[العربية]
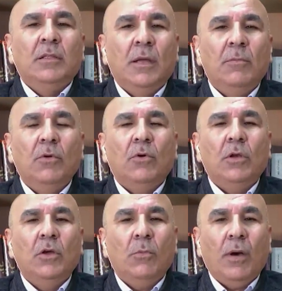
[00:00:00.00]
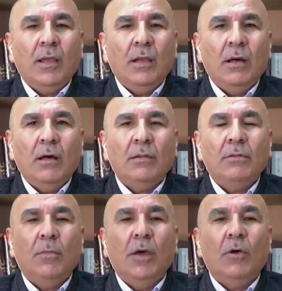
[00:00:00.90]
تملك اليوم على
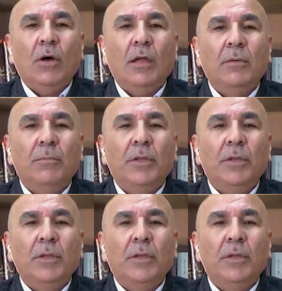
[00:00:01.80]
الأرض ما يقارب